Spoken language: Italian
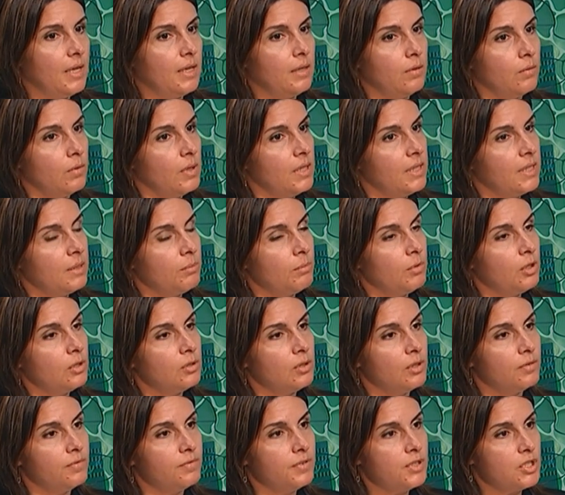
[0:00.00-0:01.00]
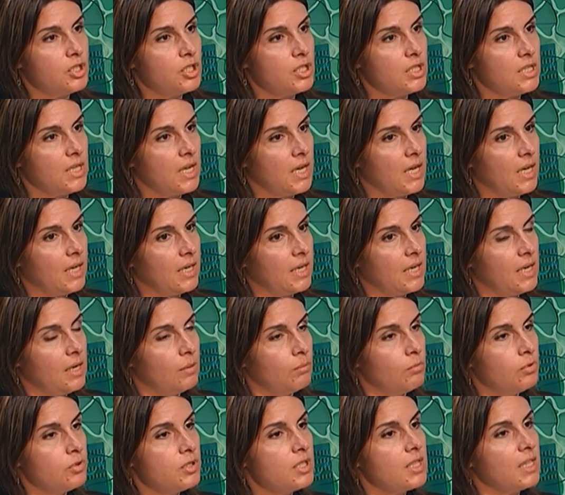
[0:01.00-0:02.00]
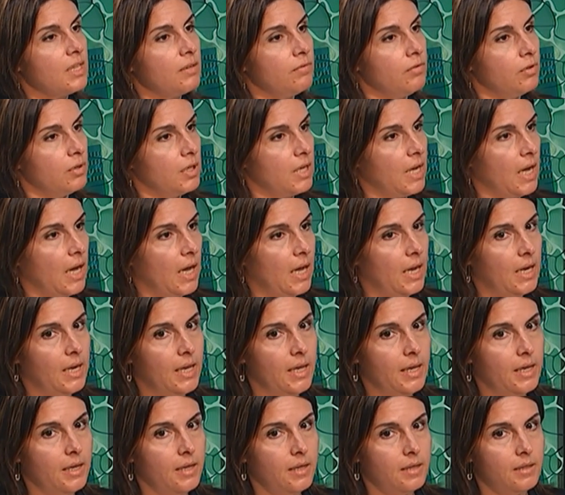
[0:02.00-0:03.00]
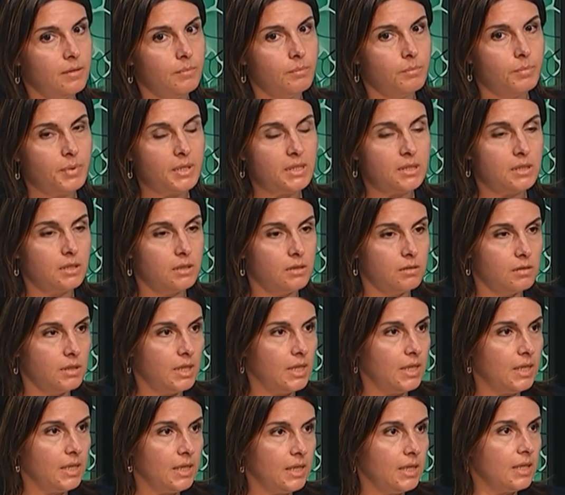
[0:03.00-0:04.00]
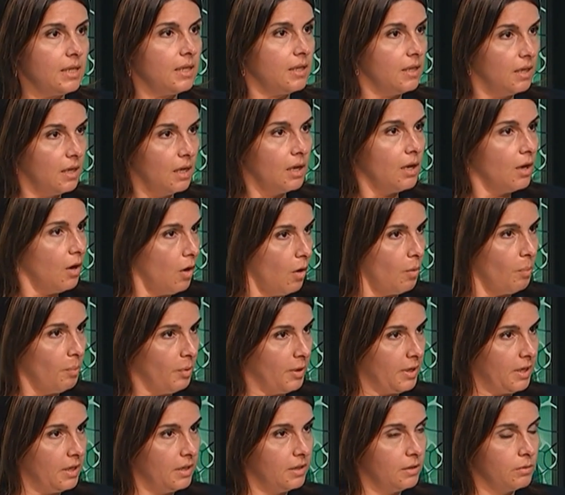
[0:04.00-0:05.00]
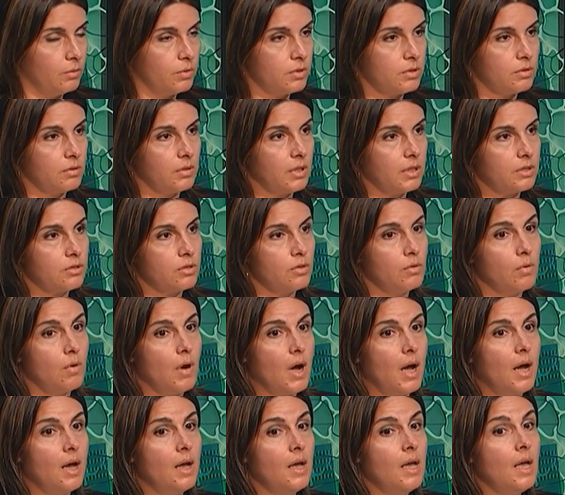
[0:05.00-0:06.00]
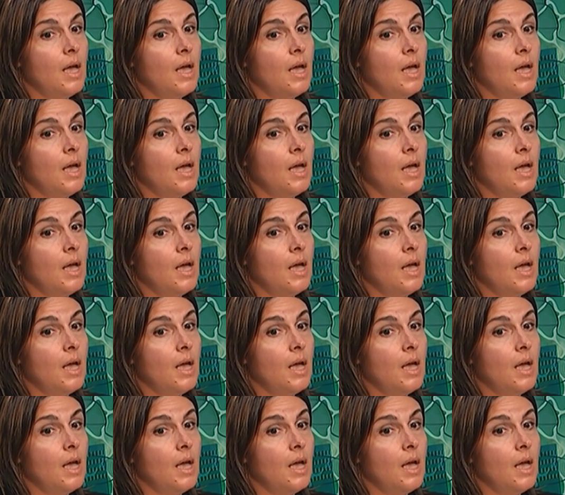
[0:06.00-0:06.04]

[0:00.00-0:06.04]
in qualche modo avvicinare la musica vocale, in particolare l'opera, in questo caso qua,